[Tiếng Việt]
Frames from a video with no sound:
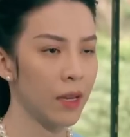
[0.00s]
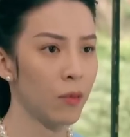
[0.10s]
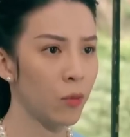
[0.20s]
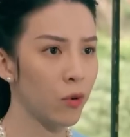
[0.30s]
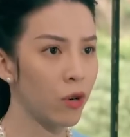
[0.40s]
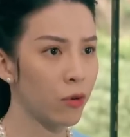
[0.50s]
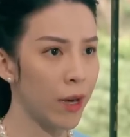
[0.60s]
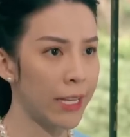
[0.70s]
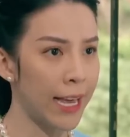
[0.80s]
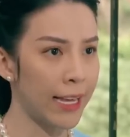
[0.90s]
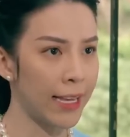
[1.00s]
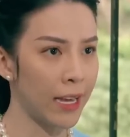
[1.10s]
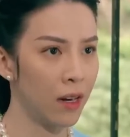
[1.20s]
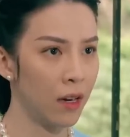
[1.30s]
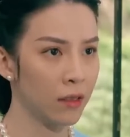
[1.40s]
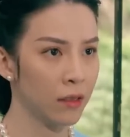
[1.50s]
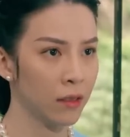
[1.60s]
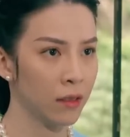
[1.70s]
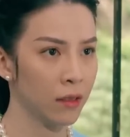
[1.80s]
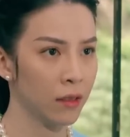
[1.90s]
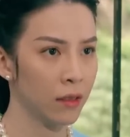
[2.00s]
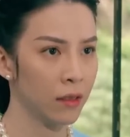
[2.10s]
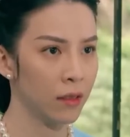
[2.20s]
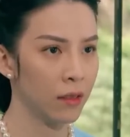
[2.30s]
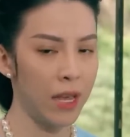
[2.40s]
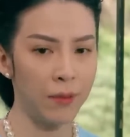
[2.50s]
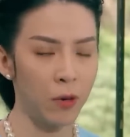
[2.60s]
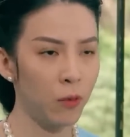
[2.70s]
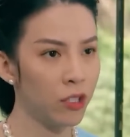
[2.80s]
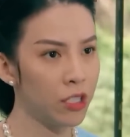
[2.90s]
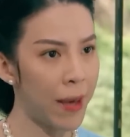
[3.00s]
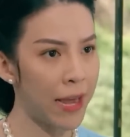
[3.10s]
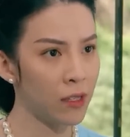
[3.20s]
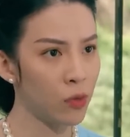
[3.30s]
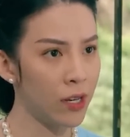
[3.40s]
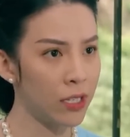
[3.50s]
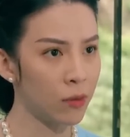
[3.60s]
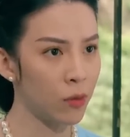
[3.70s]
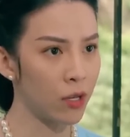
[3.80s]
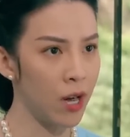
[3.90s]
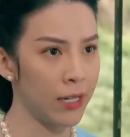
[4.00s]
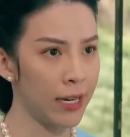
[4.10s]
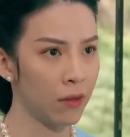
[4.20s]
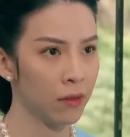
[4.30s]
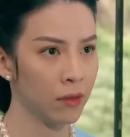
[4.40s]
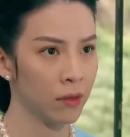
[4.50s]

cái bụng của con huệ càng ngày càng lớn em không muốn đứa bé đó xuất hiện trong cuộc đời này đâu